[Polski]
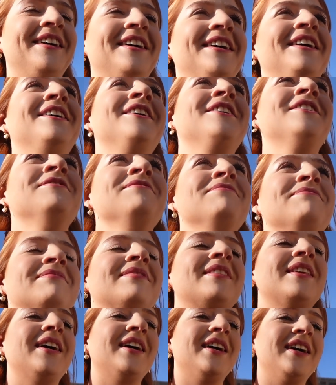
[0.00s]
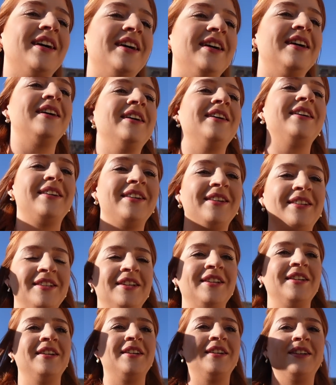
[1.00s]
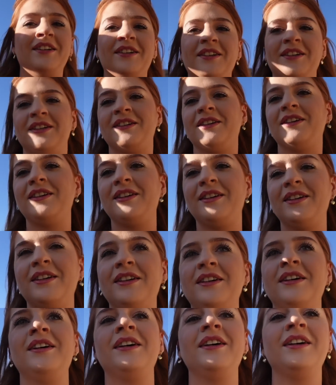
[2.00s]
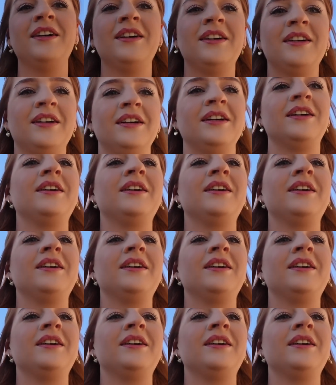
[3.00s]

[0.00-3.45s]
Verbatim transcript: Teraz sobie wyobraź, że ludzie przychodzą o tej 8 czy 8.10 na